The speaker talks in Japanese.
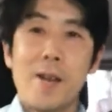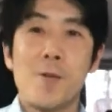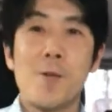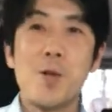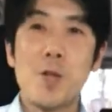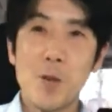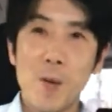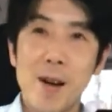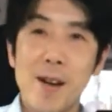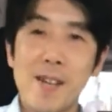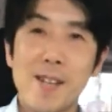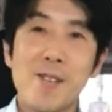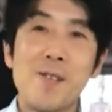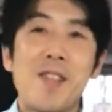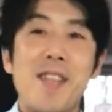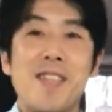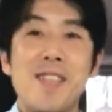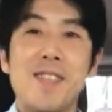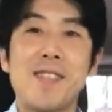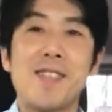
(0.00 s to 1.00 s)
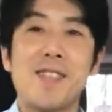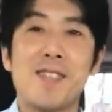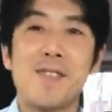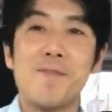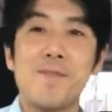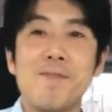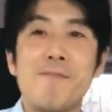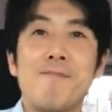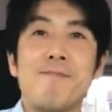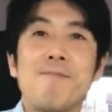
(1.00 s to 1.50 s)
こんにちは、日野で
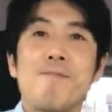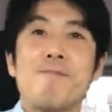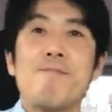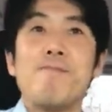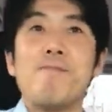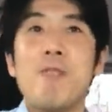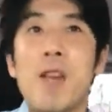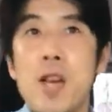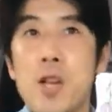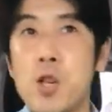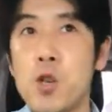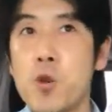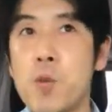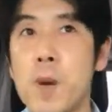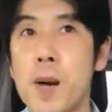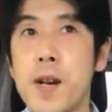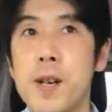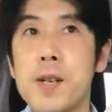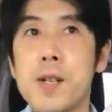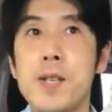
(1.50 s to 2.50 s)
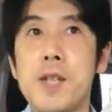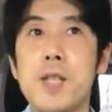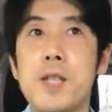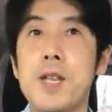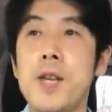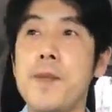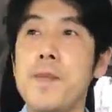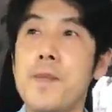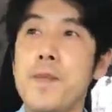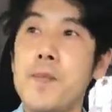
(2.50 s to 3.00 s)
す、えー、今日は
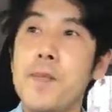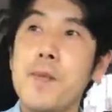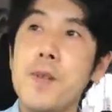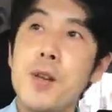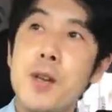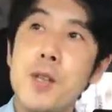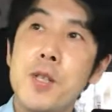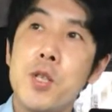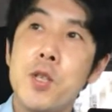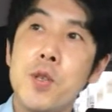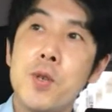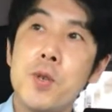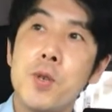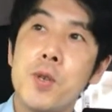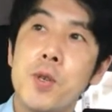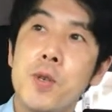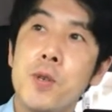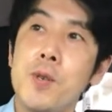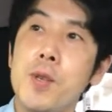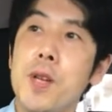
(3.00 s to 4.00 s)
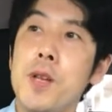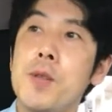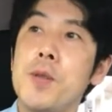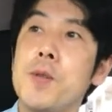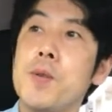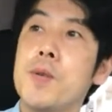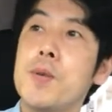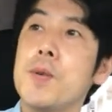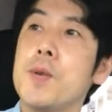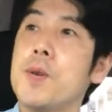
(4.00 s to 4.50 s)
2019年
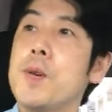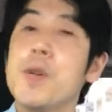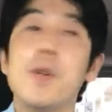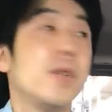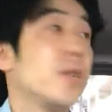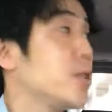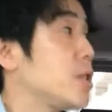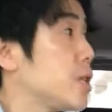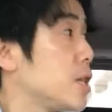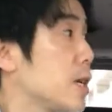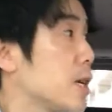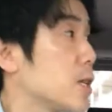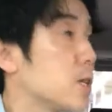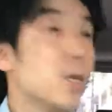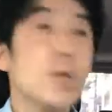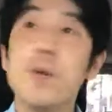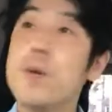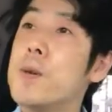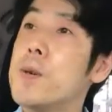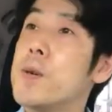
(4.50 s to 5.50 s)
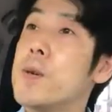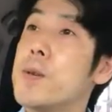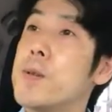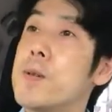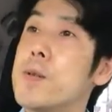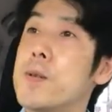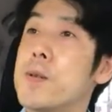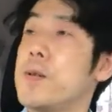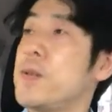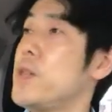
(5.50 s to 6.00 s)
の4月の
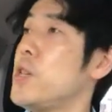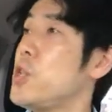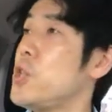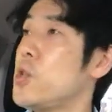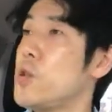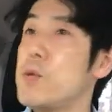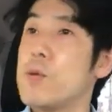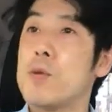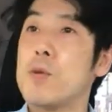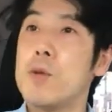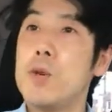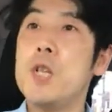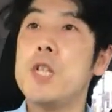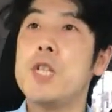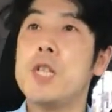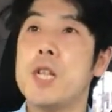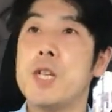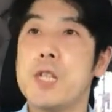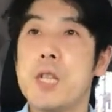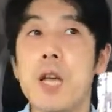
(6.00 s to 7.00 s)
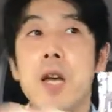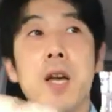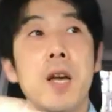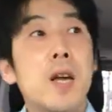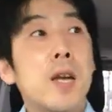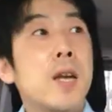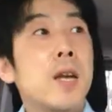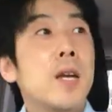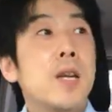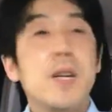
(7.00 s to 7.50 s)
29日ですね
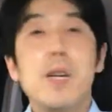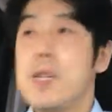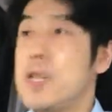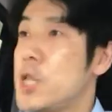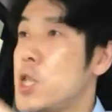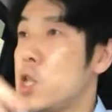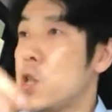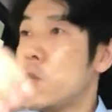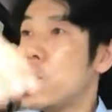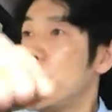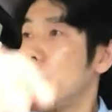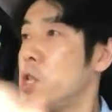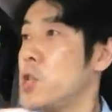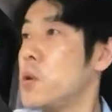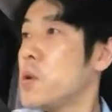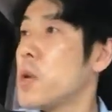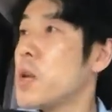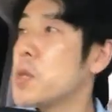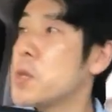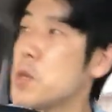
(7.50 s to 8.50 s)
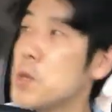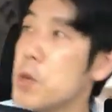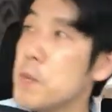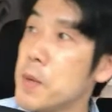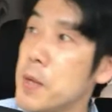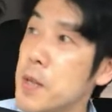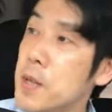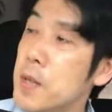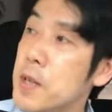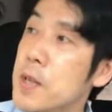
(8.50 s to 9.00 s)
29日の月曜日、